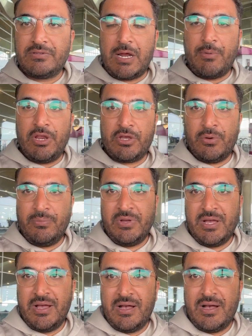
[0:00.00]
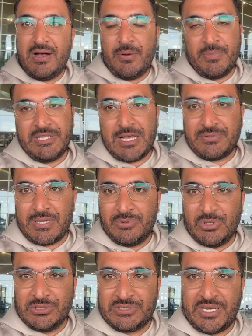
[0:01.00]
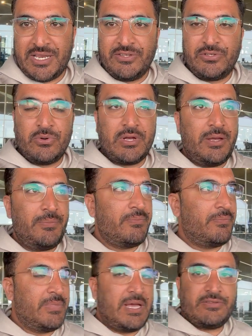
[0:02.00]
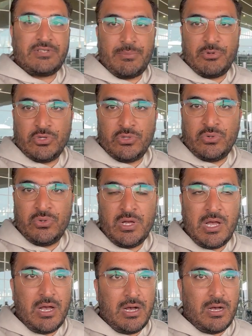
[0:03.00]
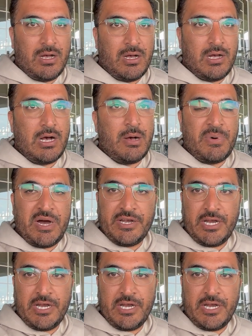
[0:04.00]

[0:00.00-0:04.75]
अलमैकम उम्मीद आप सब दोस्त खरीत से होंगे मैं इस टाइम मौजूद हूँ अमान